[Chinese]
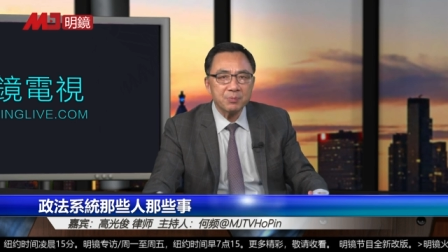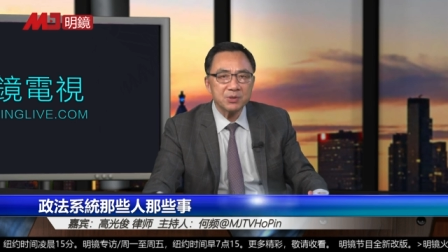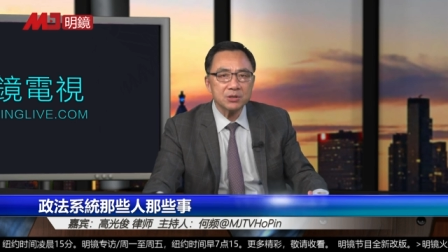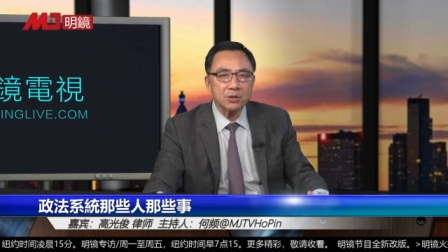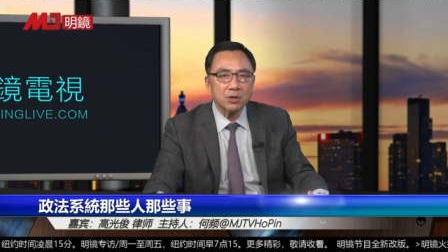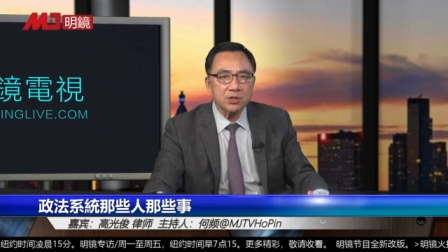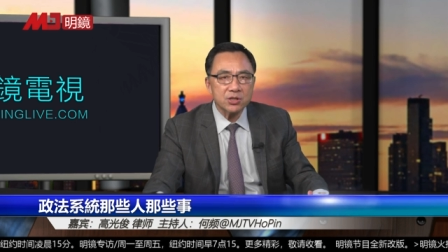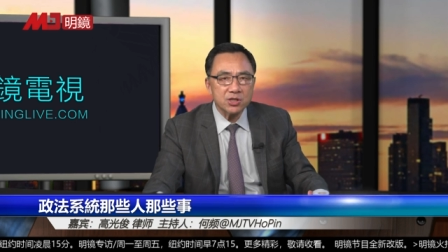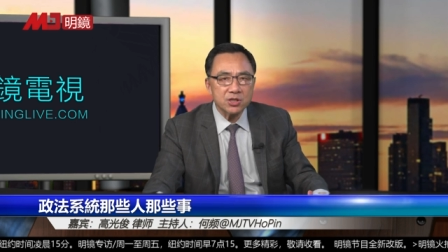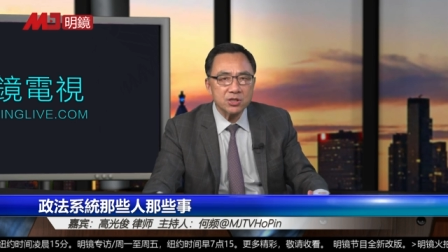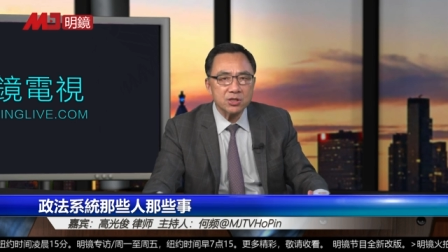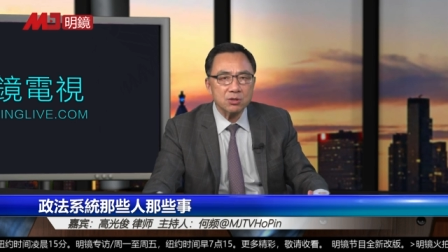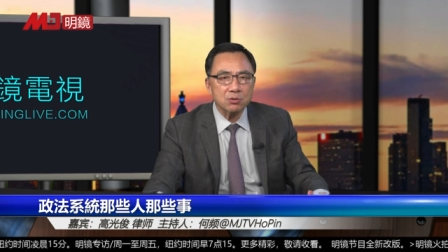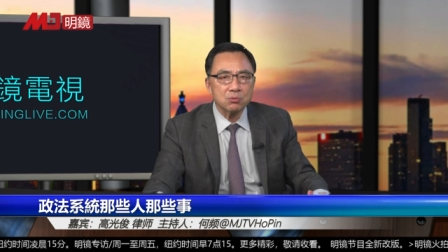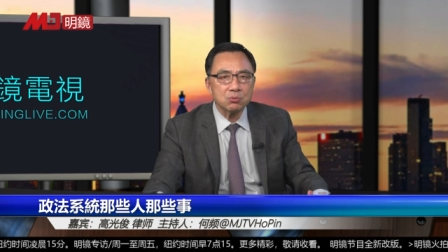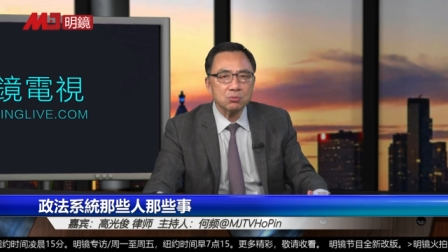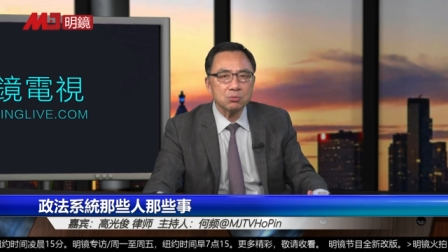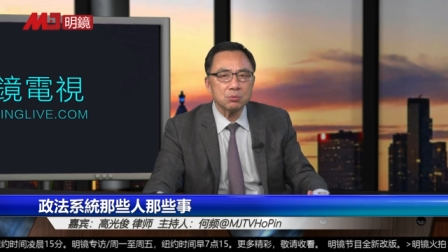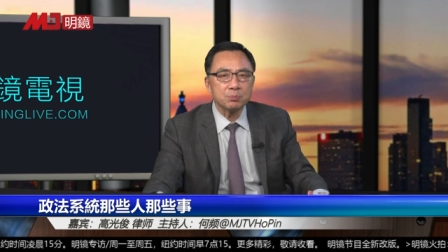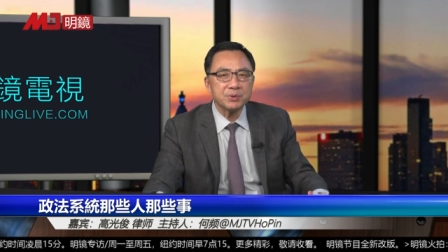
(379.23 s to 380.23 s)
比较世
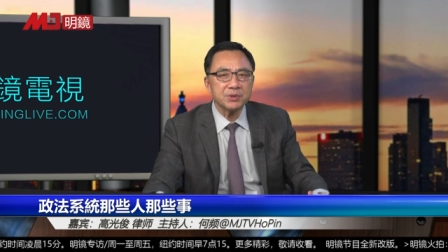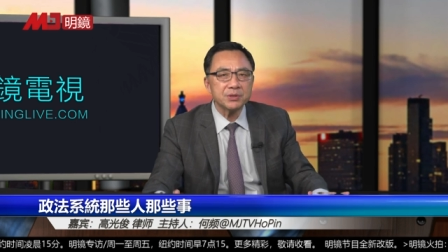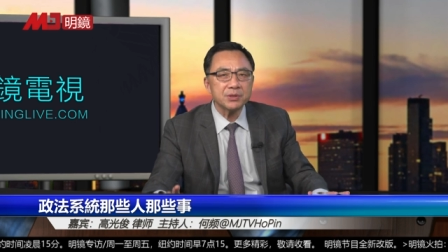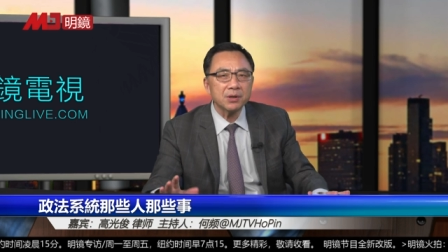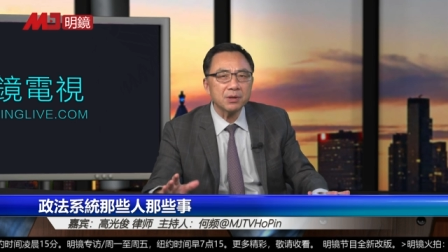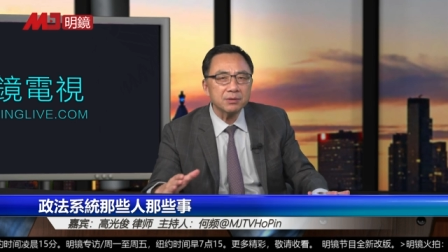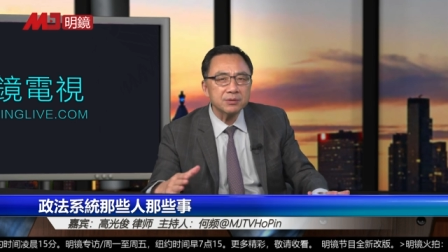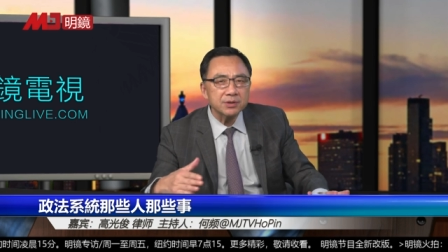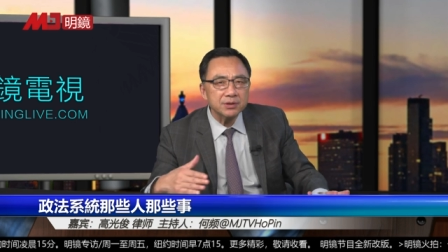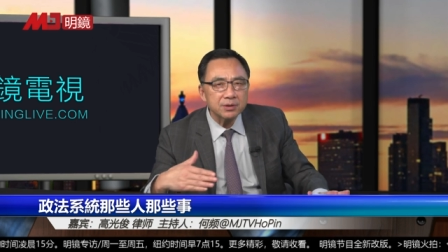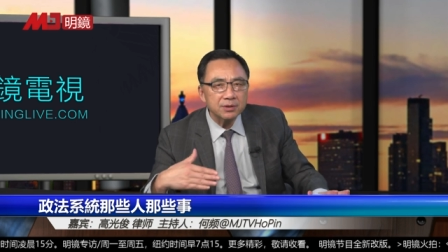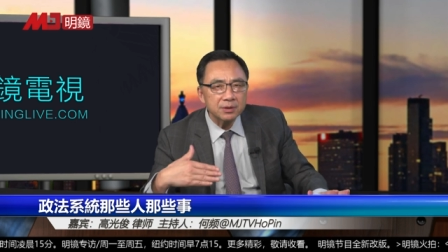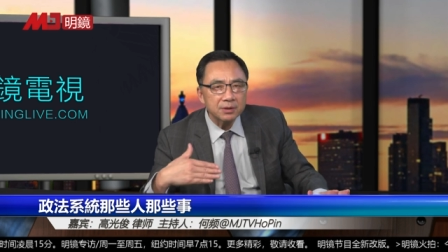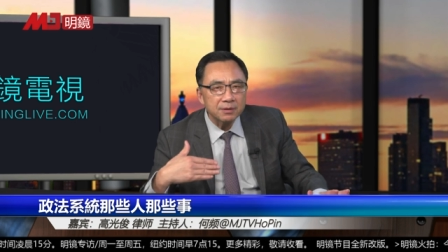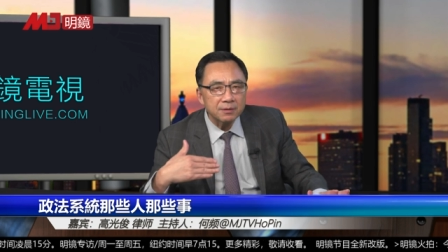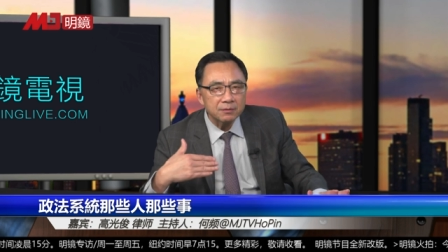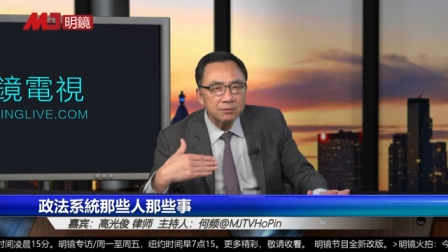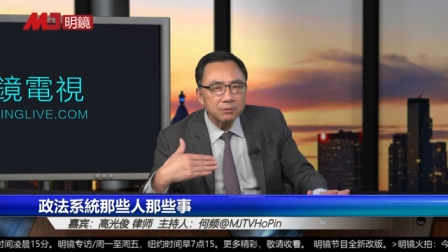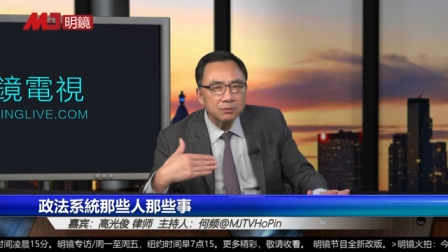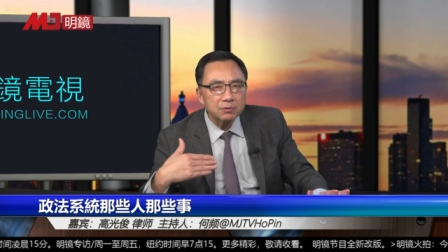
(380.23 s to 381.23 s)
故，比较这
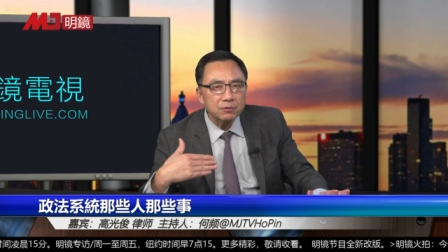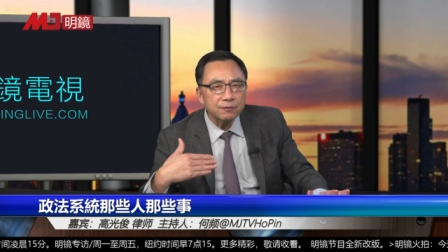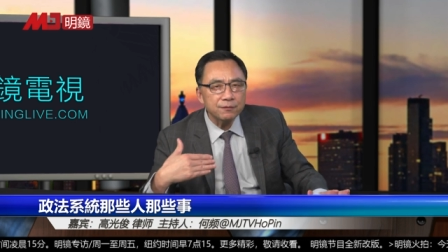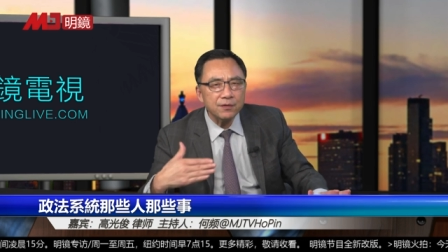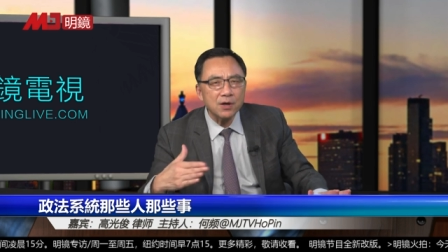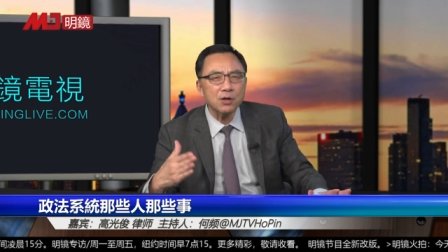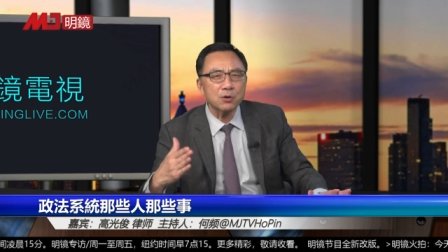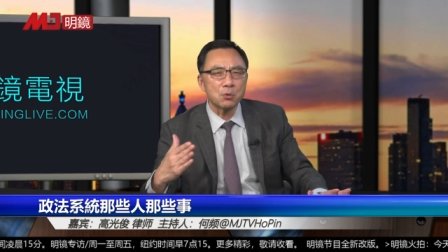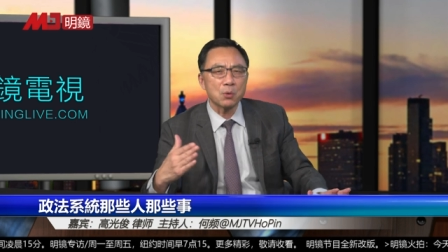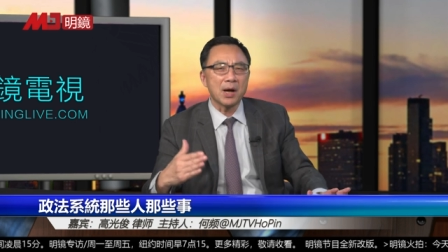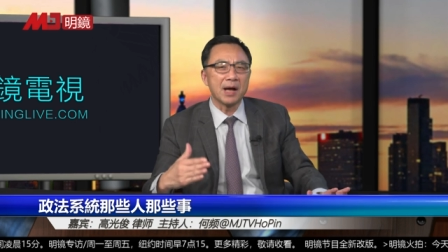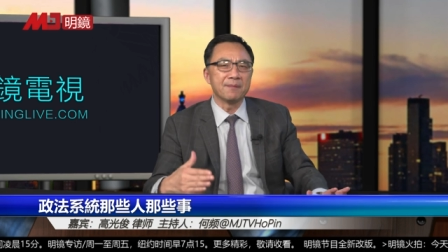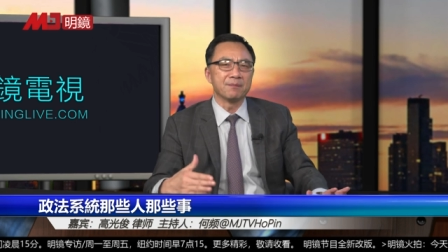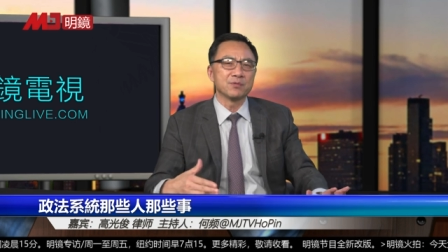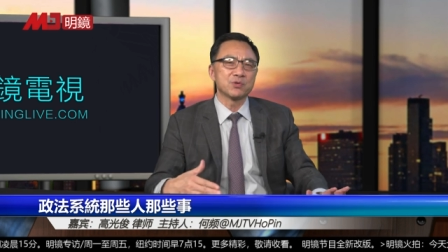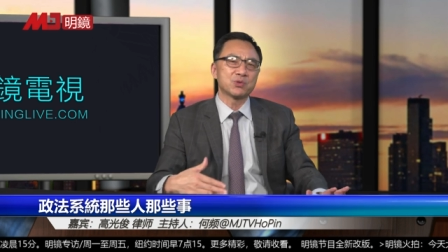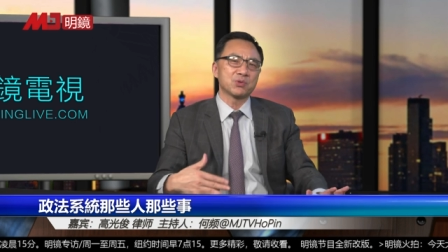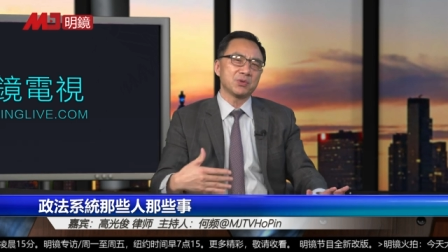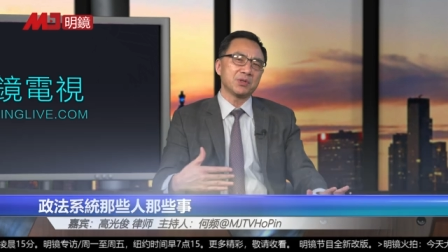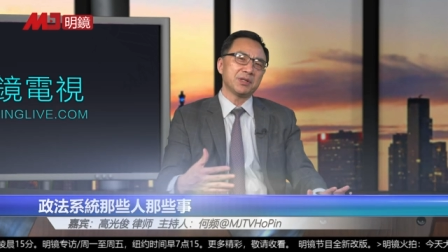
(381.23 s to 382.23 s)
个放软，
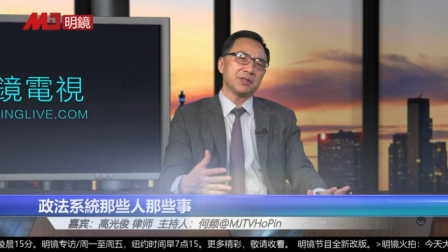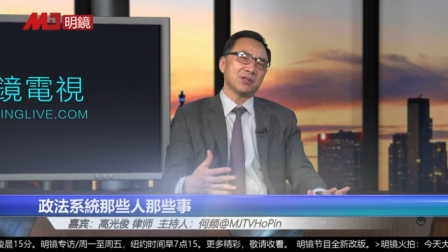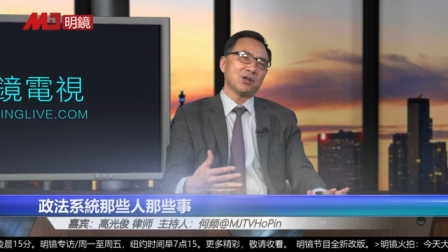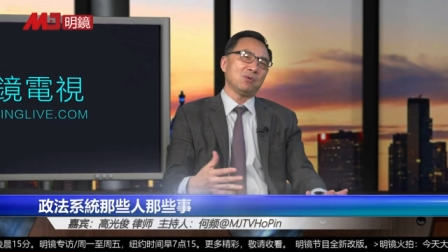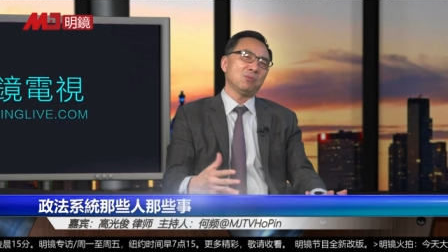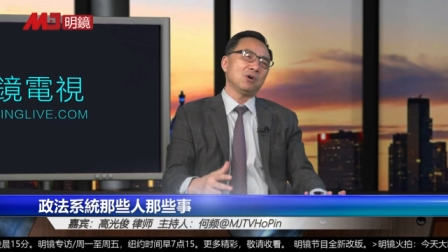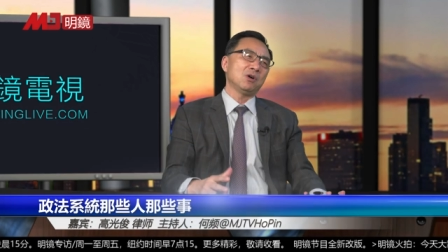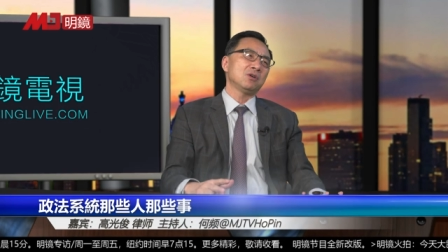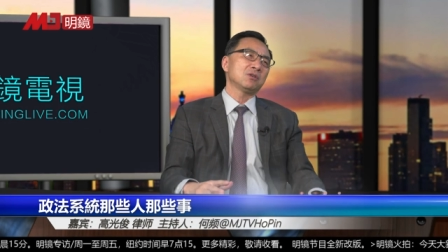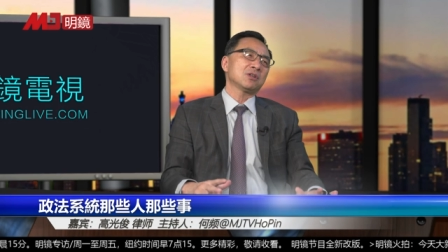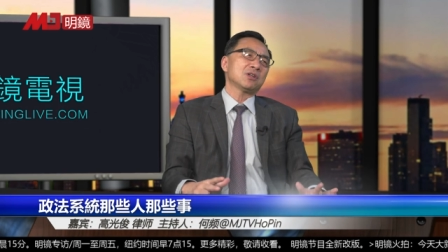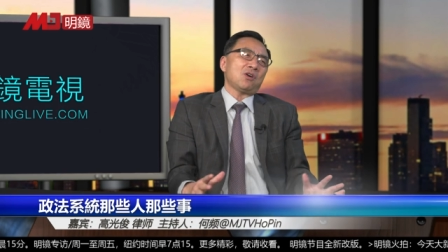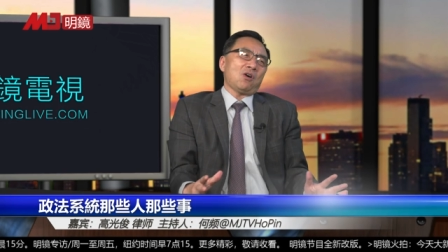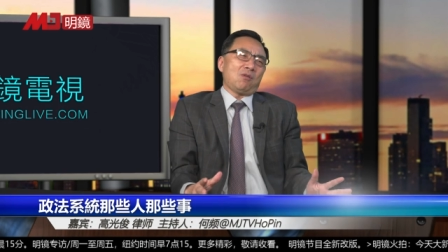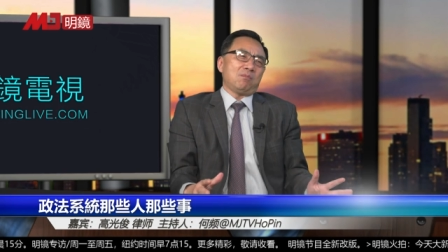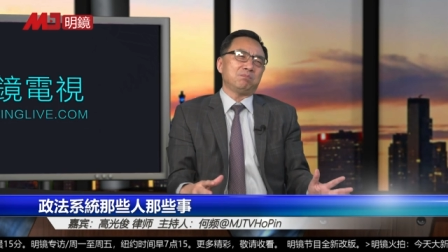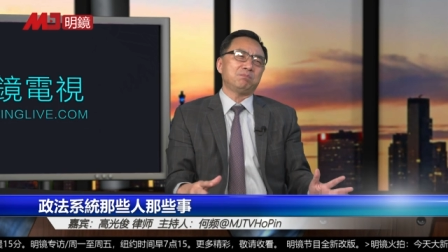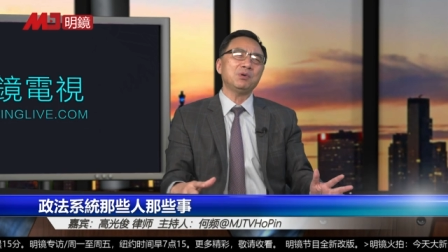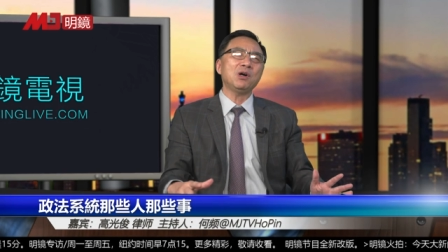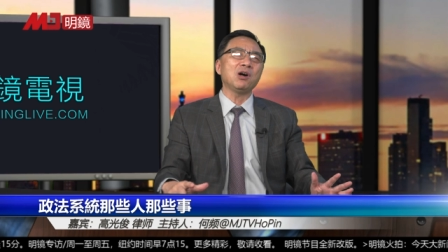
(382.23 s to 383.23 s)
所以老毛搞
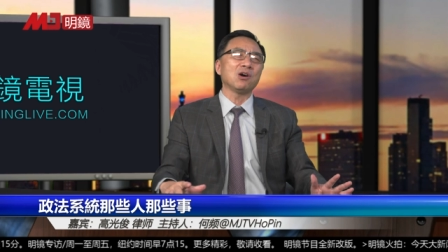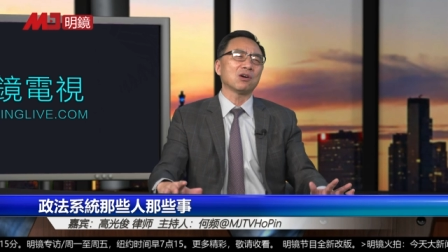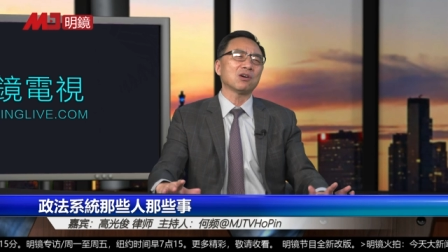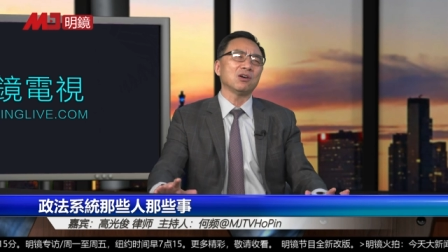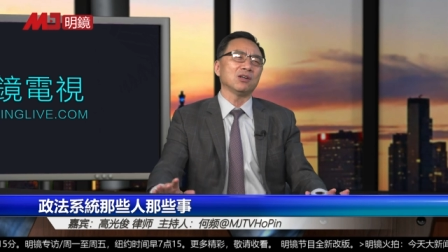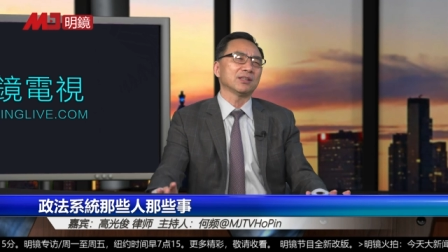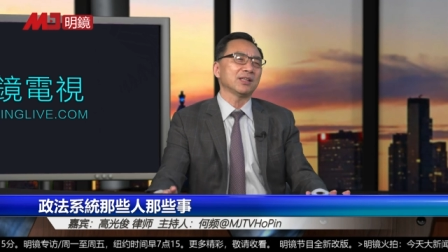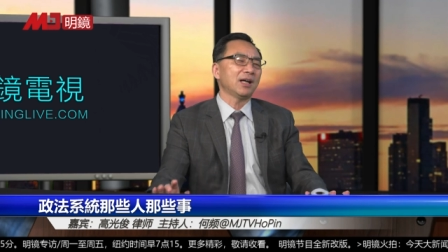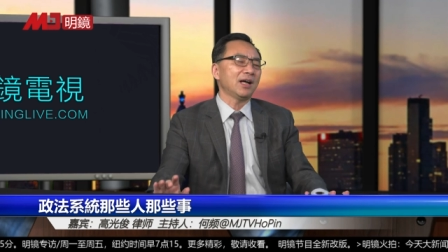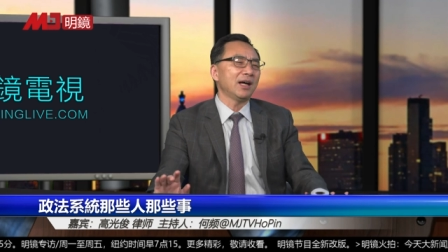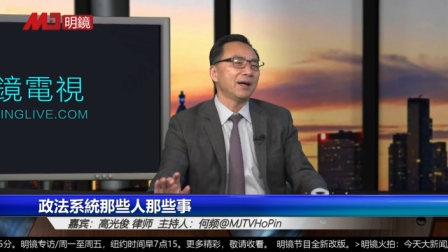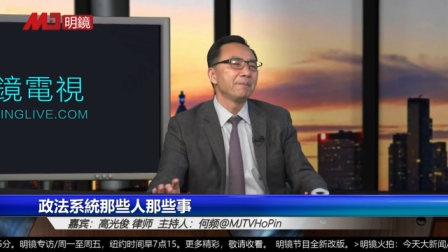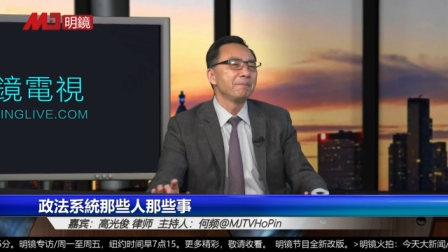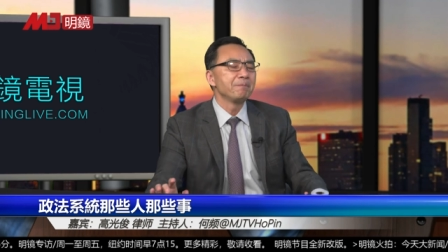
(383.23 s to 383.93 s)
不好搞他。